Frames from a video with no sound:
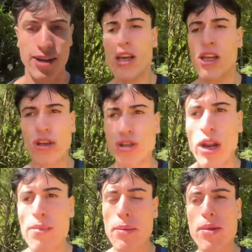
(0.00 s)
E eu jurei
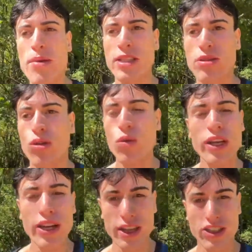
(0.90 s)
para mim mesmo que eu não
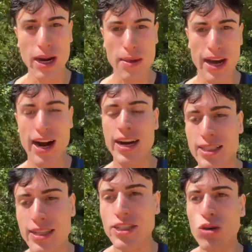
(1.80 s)
queria tirar minha carta
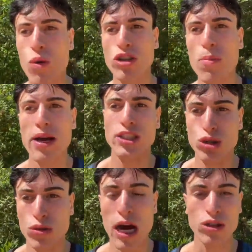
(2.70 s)
desde quando eu bati o
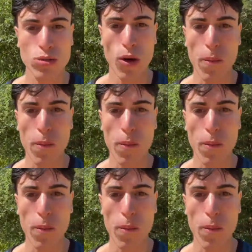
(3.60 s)
carro do meu